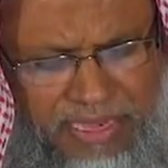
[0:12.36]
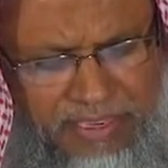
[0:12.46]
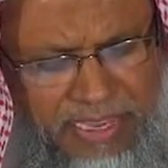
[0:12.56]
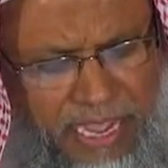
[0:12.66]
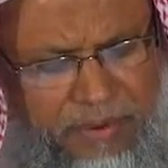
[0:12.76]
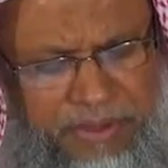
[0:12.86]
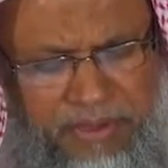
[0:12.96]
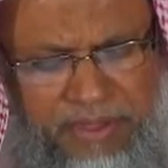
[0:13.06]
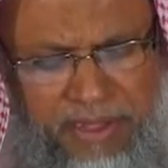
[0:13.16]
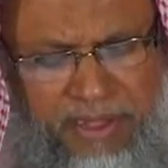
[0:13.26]
যে
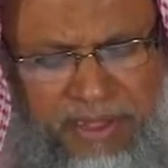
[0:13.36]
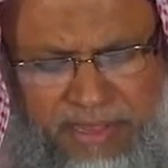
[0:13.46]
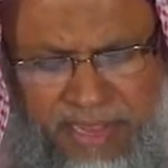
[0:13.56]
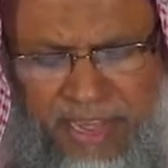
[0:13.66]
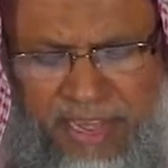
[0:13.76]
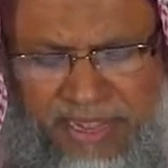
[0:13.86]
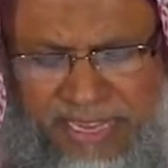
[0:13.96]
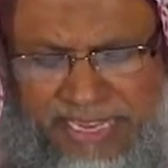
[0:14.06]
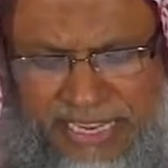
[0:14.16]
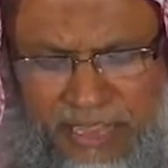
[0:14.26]
কেয়ামতিন আল্লাহ তালা
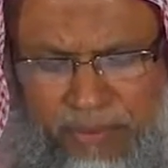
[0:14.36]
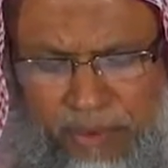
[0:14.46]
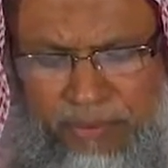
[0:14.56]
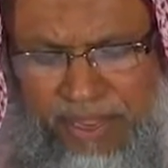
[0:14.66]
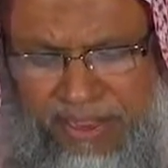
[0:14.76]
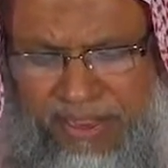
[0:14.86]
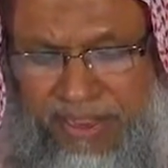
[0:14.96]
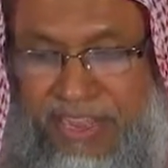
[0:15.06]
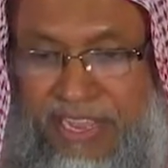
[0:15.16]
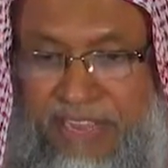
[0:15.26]
দেখে বলবেন
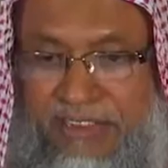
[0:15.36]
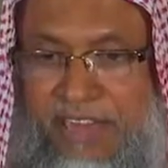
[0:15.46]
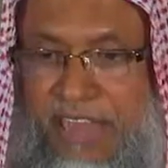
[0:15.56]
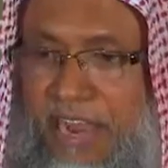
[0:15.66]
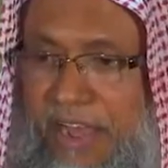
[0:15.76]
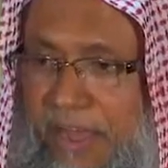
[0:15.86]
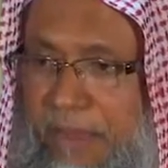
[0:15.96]
যারা